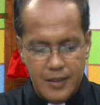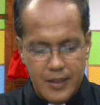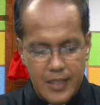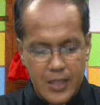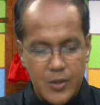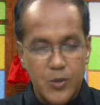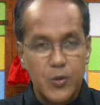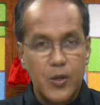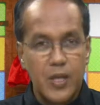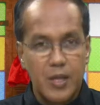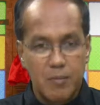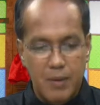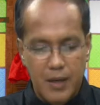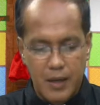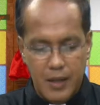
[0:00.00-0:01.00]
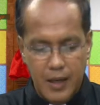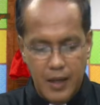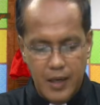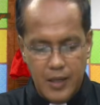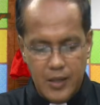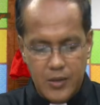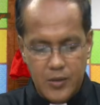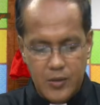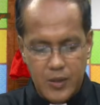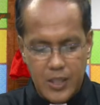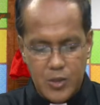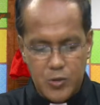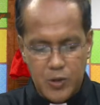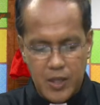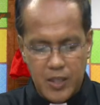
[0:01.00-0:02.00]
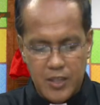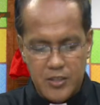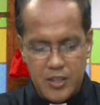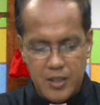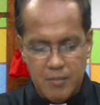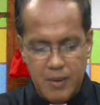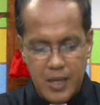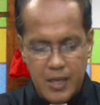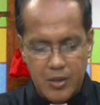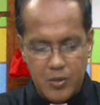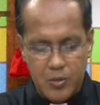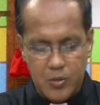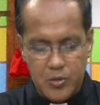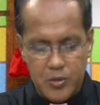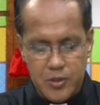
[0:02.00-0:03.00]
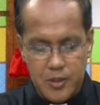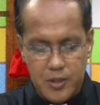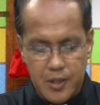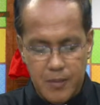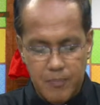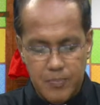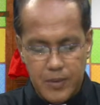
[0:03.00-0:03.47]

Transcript: ni Ebanghelyo ginsurat ni San Marcos,